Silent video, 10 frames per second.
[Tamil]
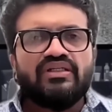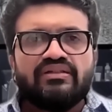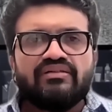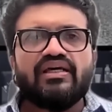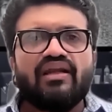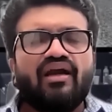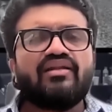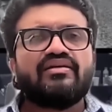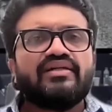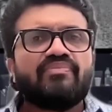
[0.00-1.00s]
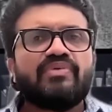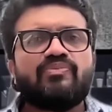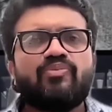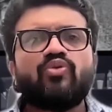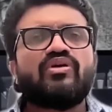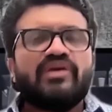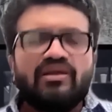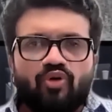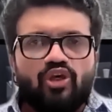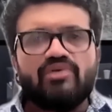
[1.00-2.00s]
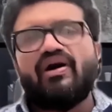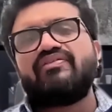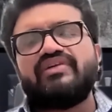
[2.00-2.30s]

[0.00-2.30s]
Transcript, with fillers: இன்றைய நாளில் இடம்பெறப்போகின்ற போகின்ற மிக முக்கியமான